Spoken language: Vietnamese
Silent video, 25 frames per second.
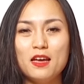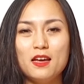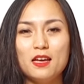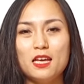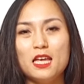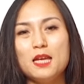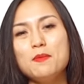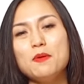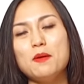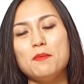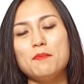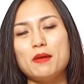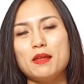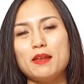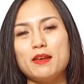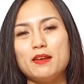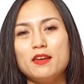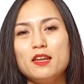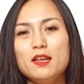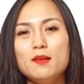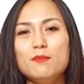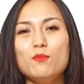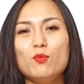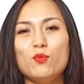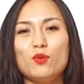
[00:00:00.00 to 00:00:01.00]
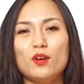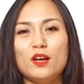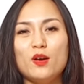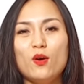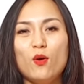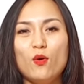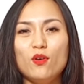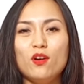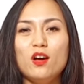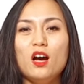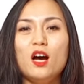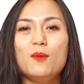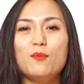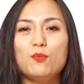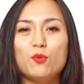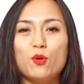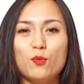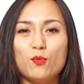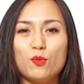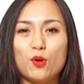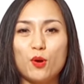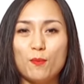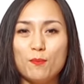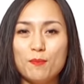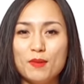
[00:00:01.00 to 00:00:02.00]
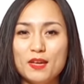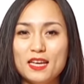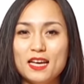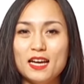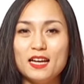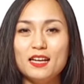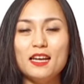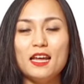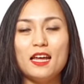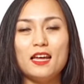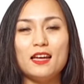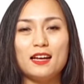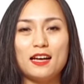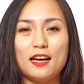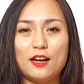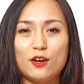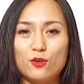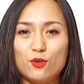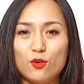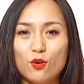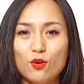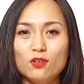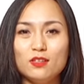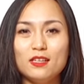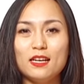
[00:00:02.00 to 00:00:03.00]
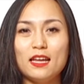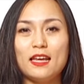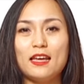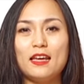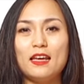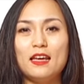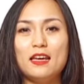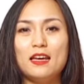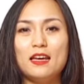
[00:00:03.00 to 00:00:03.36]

khi mà mẹ ninh một cái hỗn hợp cùng có mía này cà rốt này